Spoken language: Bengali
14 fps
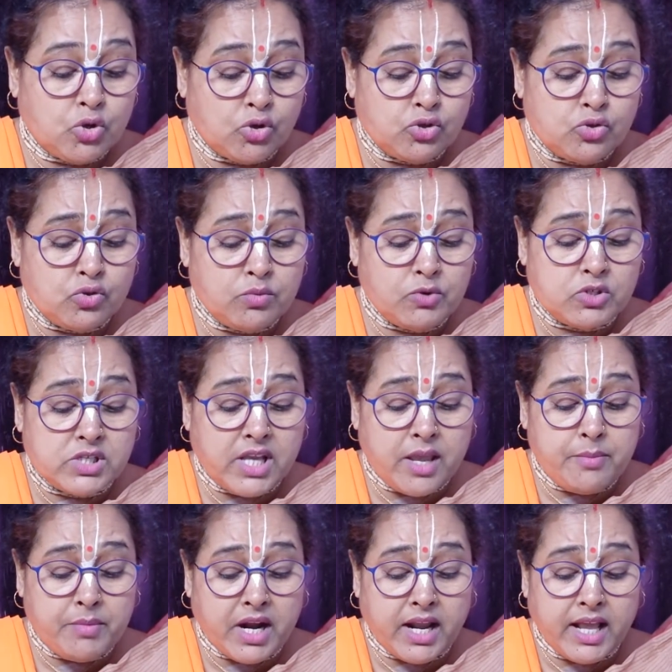শ্বশুর
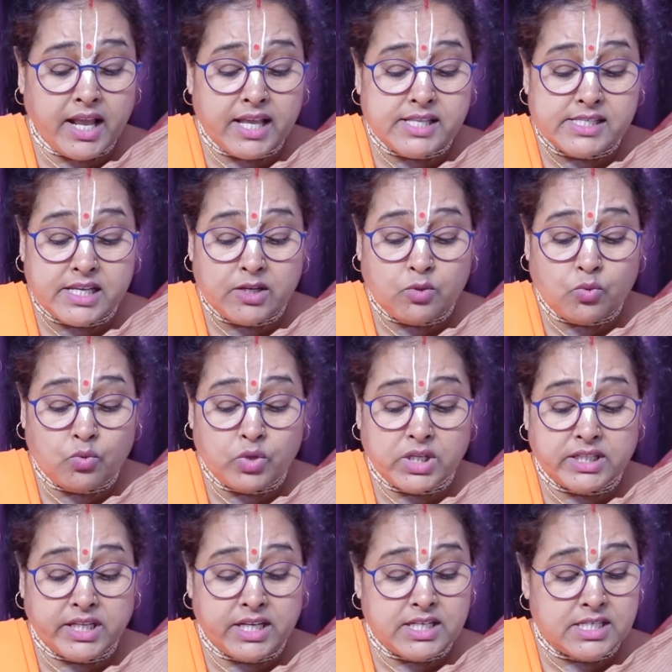মশাই মারা গেছে কুড়ি
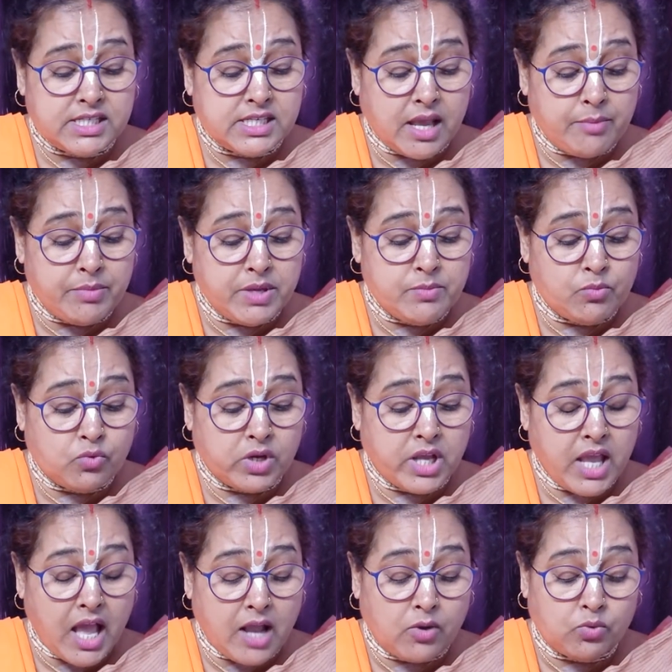দিন স্বামী
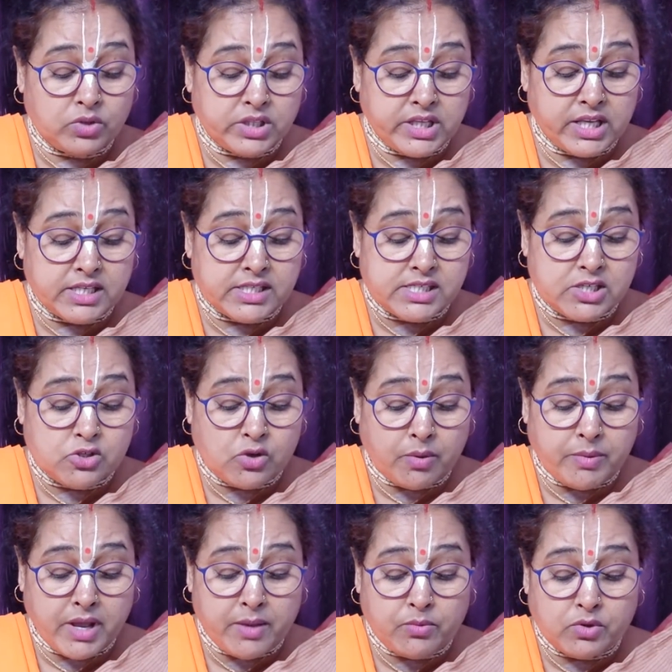মুখে আগুন দিয়েছে
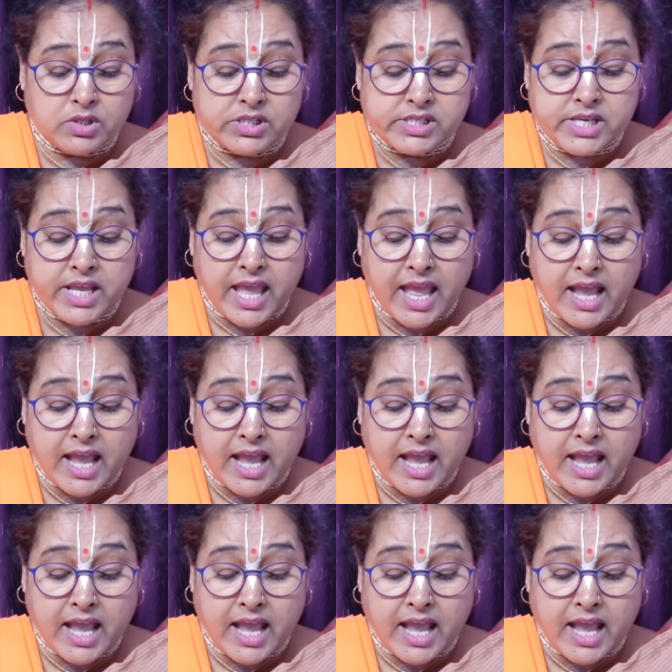সবাই বলছে